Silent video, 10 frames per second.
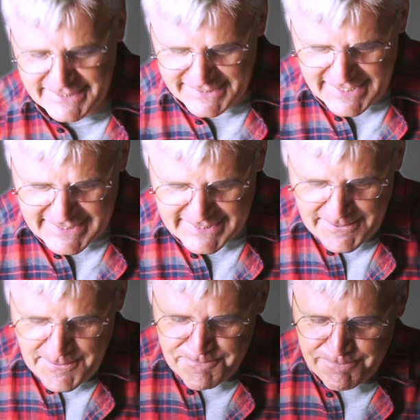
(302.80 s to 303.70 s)
dich nicht,
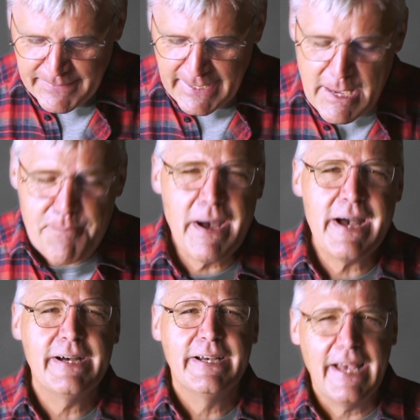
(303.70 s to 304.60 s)

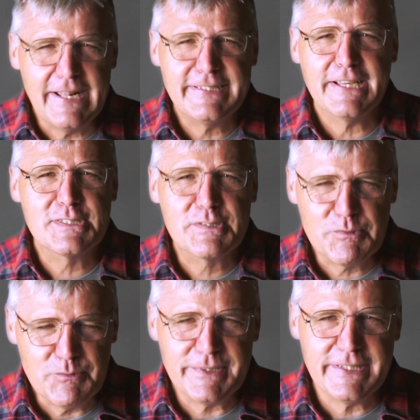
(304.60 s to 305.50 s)
immer hält er
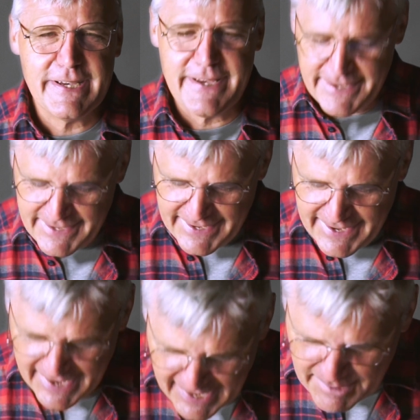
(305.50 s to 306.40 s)
zu dir,
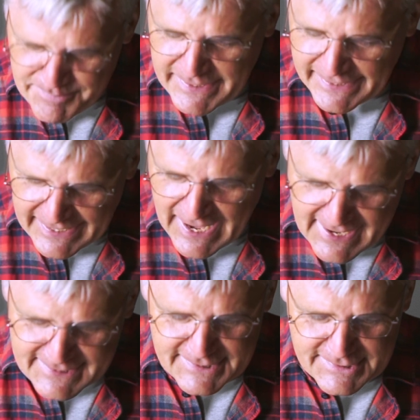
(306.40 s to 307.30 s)
hab keine
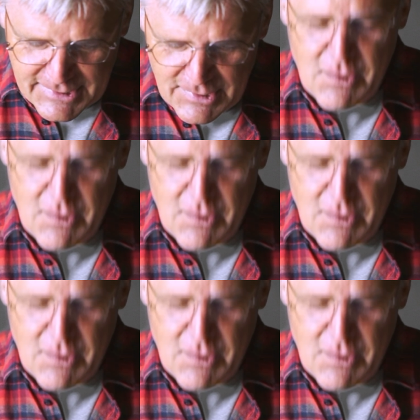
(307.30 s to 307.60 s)
Angst